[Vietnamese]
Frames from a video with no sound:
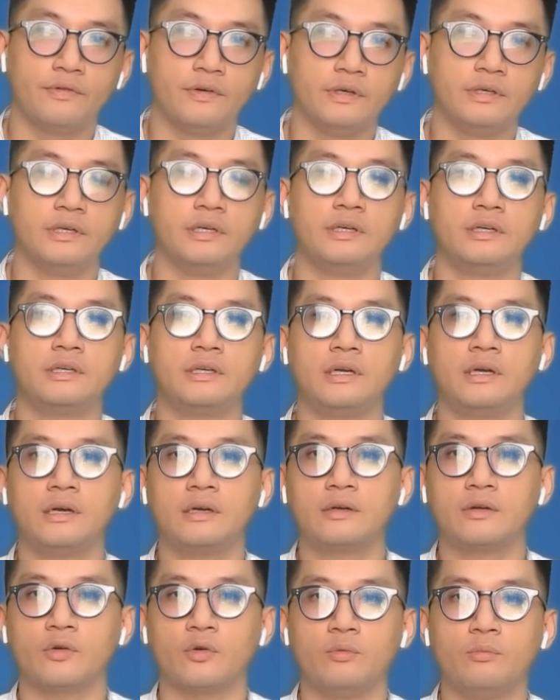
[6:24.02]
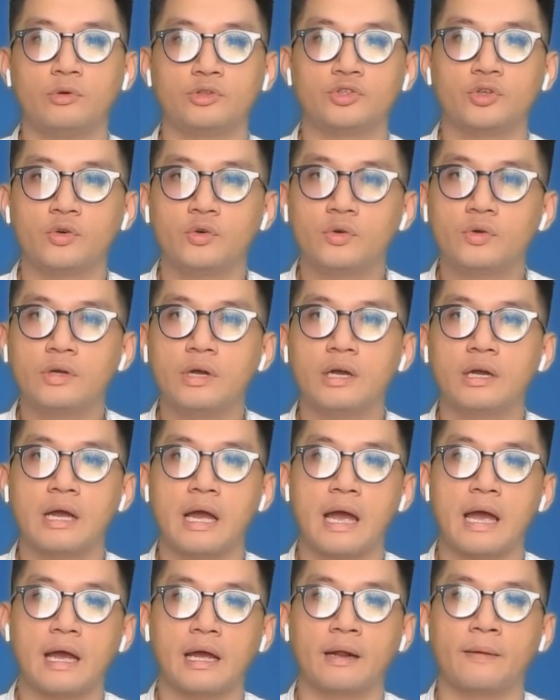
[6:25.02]
phương hướng của một số ngân
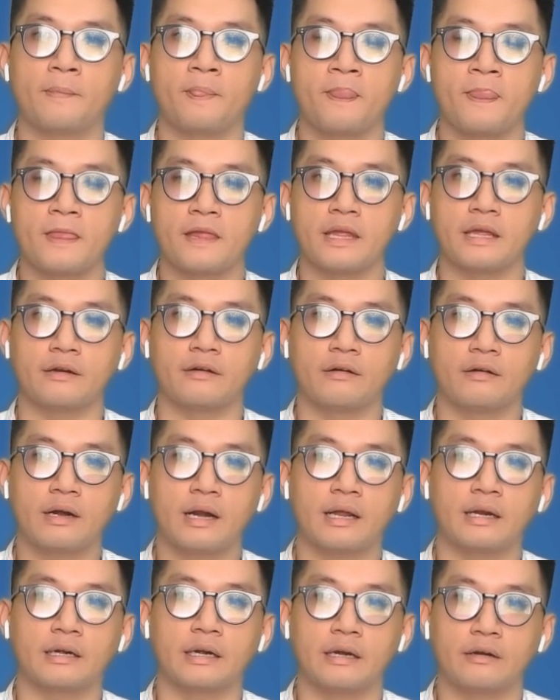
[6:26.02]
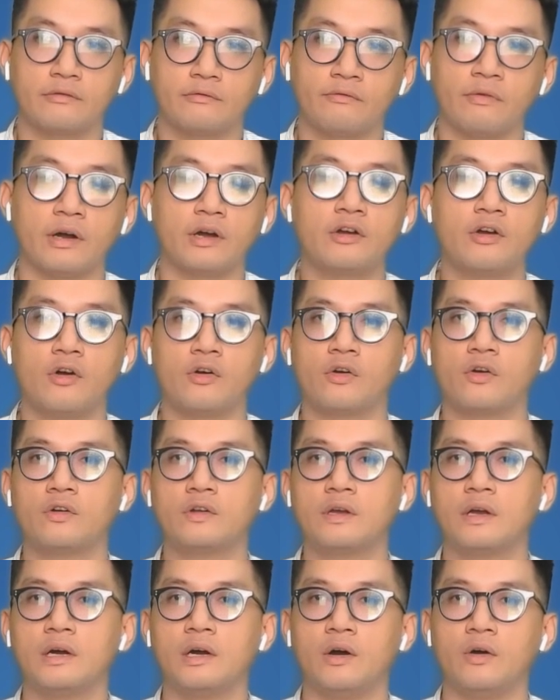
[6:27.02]
hàng thì rõ ràng vẫn còn
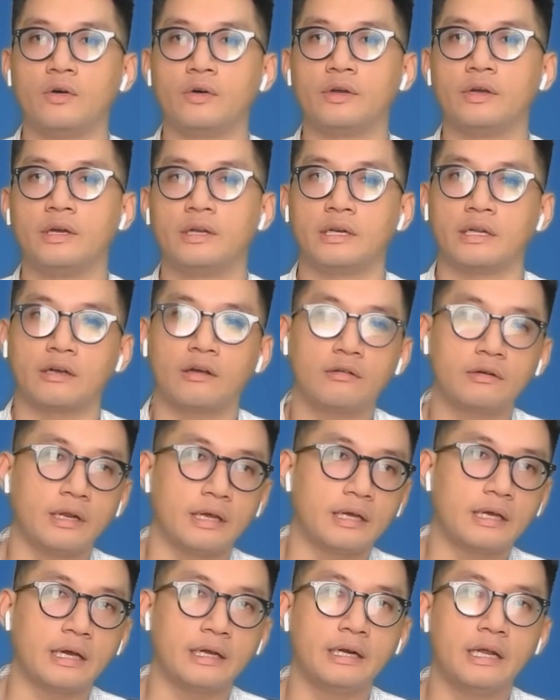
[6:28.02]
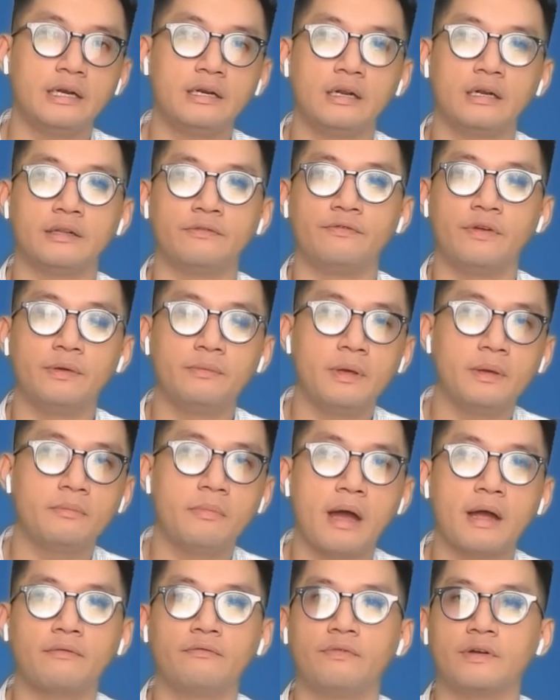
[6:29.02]
có cơ hội thì có thể kể đến là VB
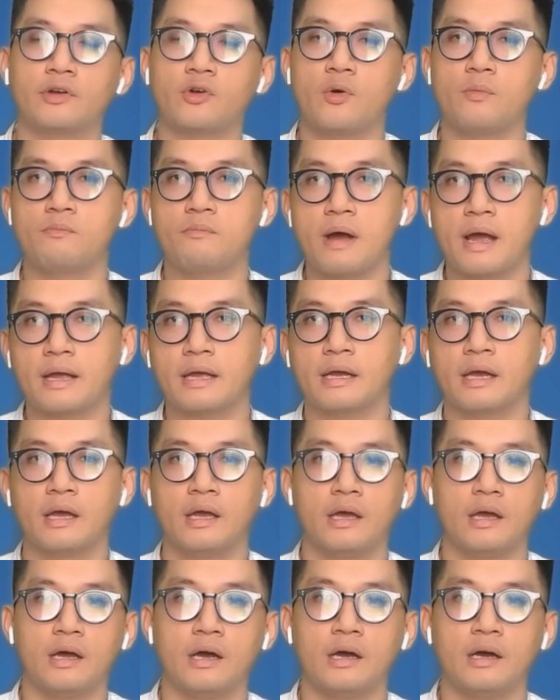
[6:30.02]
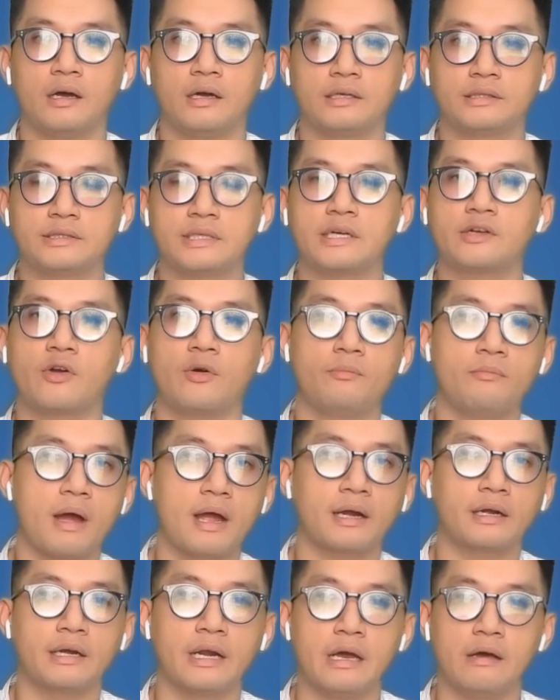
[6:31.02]
Bank, Vietcombank, uh,
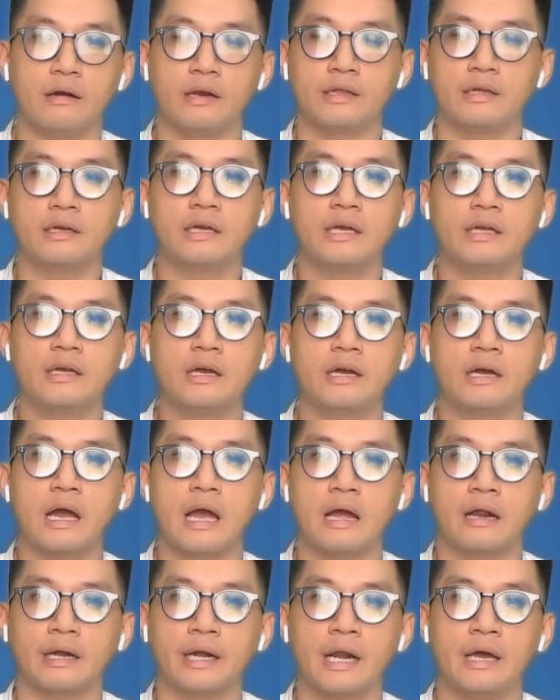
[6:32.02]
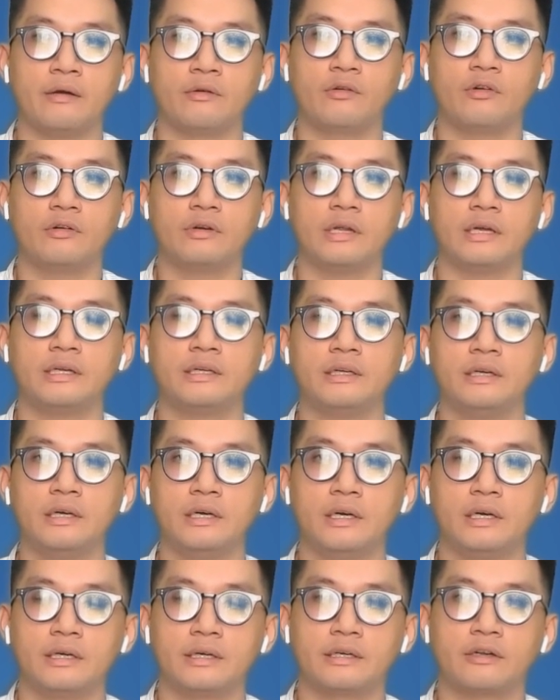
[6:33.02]
Sacombank đều là những cái ngân hàng đều có thể
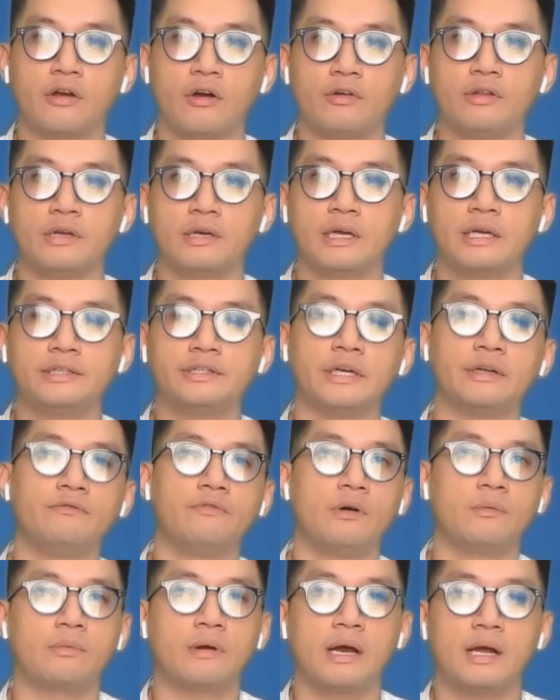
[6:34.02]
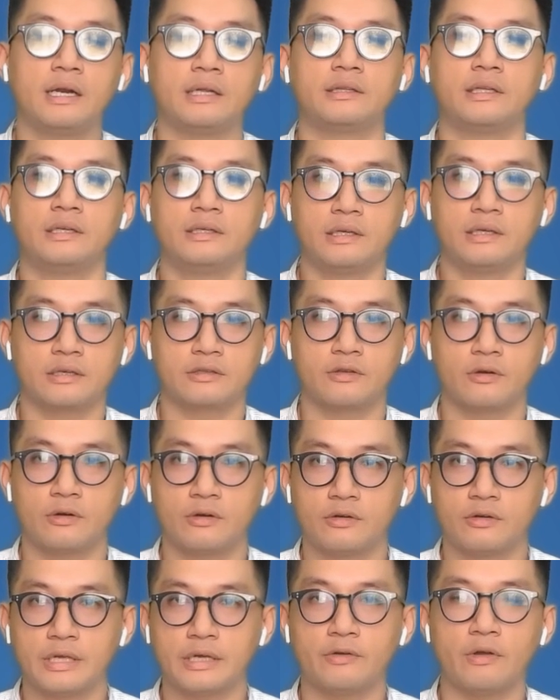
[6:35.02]
có những cái triển vọng khá là tích cực
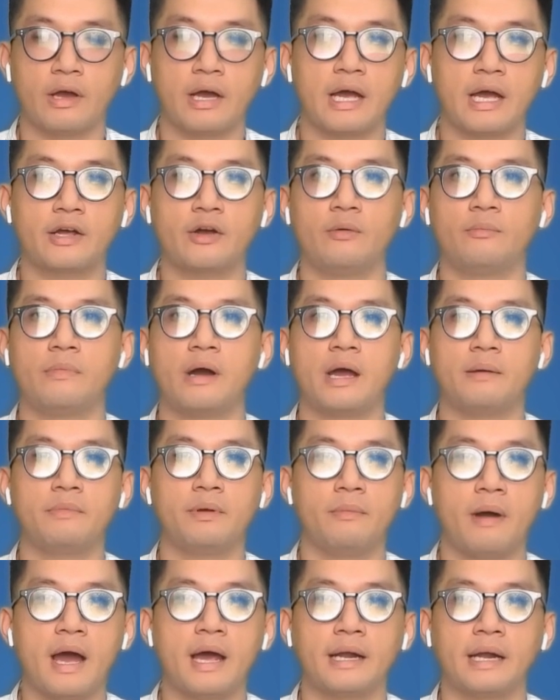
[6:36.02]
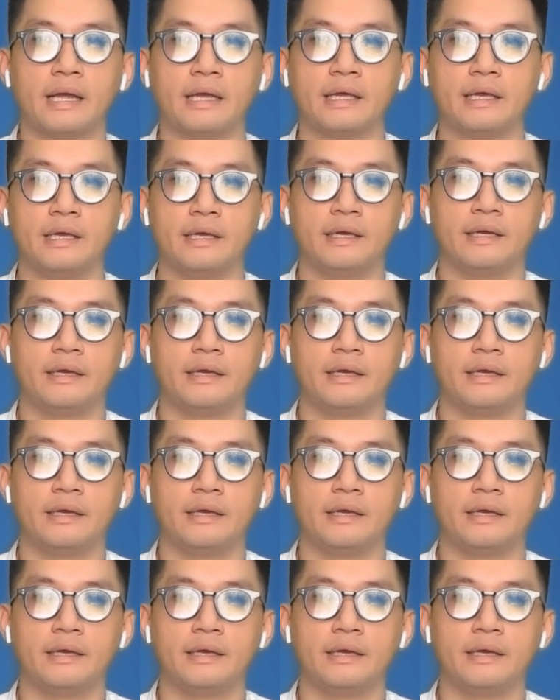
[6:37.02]
cho giai đoạn 2023 này